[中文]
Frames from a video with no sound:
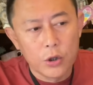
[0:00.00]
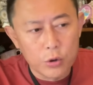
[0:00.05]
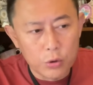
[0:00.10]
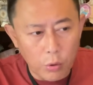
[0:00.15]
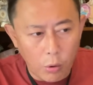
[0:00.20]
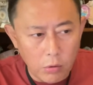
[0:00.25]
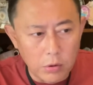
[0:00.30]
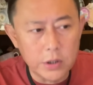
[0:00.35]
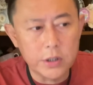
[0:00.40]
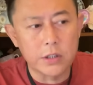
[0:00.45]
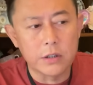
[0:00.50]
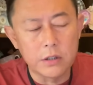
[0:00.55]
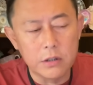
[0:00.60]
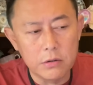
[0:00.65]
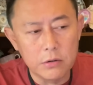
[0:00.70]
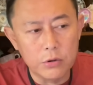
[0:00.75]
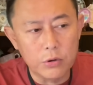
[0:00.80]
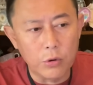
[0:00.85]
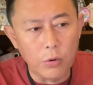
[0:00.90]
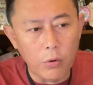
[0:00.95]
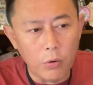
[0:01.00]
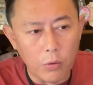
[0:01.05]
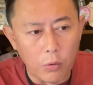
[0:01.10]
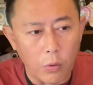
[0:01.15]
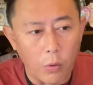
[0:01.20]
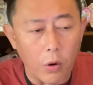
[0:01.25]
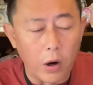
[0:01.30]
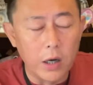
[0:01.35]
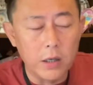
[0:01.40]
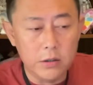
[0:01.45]
同时，如
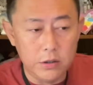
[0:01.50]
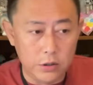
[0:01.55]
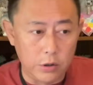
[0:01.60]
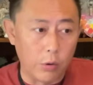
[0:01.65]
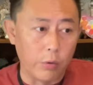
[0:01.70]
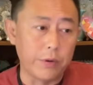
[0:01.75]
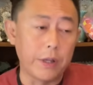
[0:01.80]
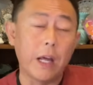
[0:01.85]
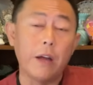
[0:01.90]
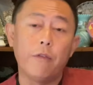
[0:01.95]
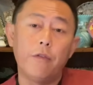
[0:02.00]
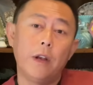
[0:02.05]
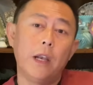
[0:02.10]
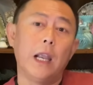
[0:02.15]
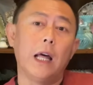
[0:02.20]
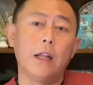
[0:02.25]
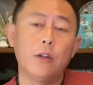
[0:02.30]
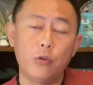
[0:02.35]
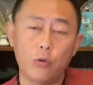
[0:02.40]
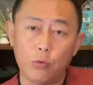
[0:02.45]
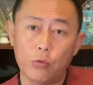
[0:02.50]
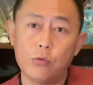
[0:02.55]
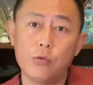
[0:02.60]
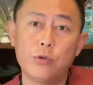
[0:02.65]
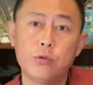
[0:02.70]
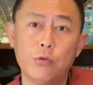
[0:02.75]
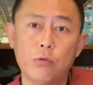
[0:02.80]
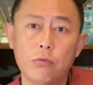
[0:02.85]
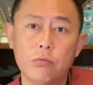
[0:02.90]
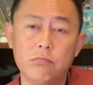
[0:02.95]
果有在芬兰读
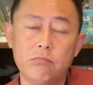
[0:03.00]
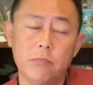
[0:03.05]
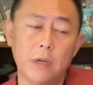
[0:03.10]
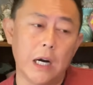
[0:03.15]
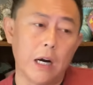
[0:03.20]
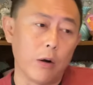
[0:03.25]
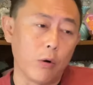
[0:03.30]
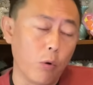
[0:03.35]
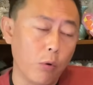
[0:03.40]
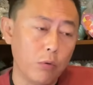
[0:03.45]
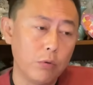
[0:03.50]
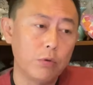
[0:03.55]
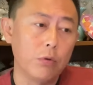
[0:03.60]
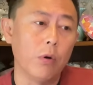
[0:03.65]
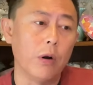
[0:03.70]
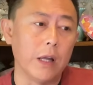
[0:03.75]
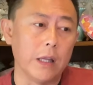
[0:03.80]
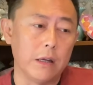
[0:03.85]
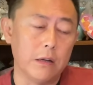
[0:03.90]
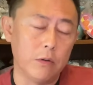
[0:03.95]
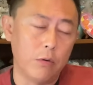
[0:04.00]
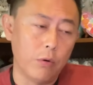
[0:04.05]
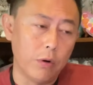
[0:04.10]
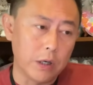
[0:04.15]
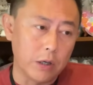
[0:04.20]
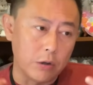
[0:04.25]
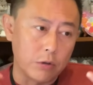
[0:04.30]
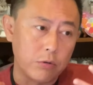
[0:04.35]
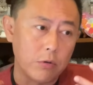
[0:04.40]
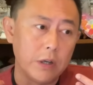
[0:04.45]
书啊工作，或
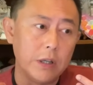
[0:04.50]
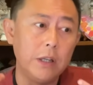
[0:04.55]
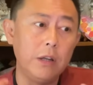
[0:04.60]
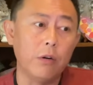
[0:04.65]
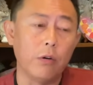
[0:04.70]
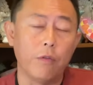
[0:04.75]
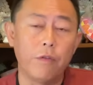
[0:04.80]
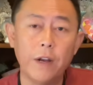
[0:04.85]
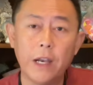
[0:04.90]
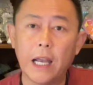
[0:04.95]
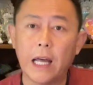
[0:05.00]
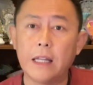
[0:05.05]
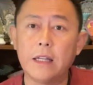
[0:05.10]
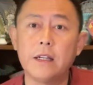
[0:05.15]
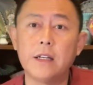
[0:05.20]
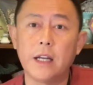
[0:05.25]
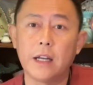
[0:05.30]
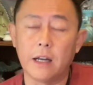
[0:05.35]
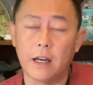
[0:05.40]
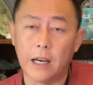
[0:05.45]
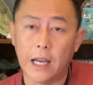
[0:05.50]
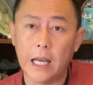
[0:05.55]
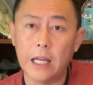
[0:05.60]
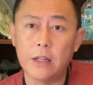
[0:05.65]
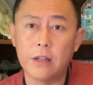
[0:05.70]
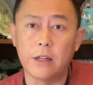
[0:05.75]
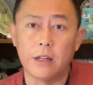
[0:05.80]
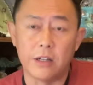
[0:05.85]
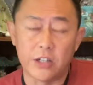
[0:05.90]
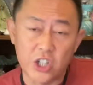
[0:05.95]
者说你有芬兰的这个
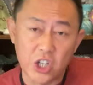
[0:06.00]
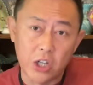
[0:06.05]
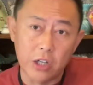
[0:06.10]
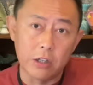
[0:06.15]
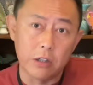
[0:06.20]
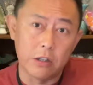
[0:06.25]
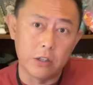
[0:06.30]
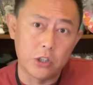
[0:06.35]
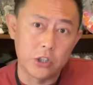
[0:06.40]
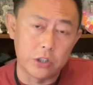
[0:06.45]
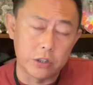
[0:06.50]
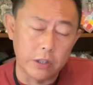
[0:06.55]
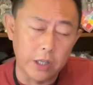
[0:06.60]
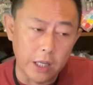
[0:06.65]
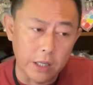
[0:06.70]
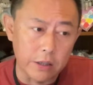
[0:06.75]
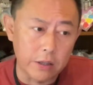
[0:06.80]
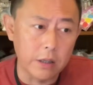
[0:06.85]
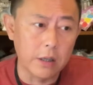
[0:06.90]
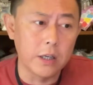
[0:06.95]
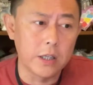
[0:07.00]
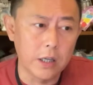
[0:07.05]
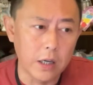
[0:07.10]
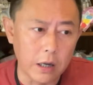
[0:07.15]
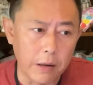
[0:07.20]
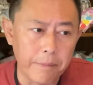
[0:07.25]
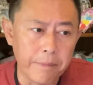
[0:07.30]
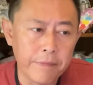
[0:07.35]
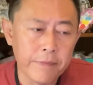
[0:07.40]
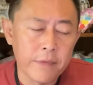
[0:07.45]
license 这个职业资格
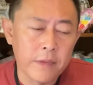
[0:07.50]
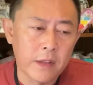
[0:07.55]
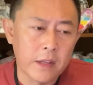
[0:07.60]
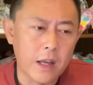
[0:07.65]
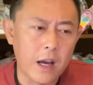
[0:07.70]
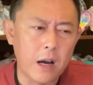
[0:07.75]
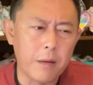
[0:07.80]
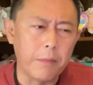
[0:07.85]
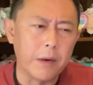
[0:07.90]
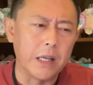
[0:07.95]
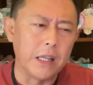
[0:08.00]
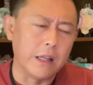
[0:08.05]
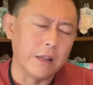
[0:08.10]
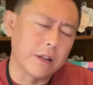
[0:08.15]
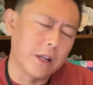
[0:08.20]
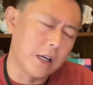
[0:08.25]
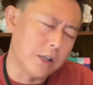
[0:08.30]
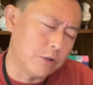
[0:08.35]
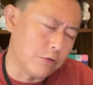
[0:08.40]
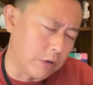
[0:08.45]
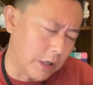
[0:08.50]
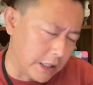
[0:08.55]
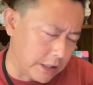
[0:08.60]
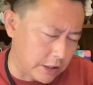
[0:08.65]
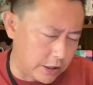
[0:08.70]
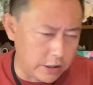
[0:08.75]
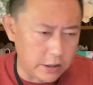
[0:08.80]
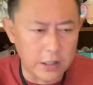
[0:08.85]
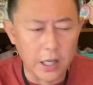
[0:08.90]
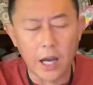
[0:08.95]
证，那么你再转
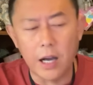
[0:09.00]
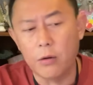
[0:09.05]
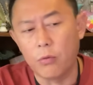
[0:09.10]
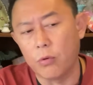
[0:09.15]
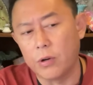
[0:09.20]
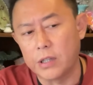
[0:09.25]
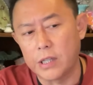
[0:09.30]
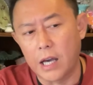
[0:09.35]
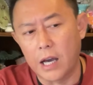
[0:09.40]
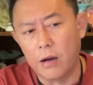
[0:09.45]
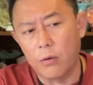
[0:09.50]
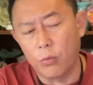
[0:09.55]
其他国家，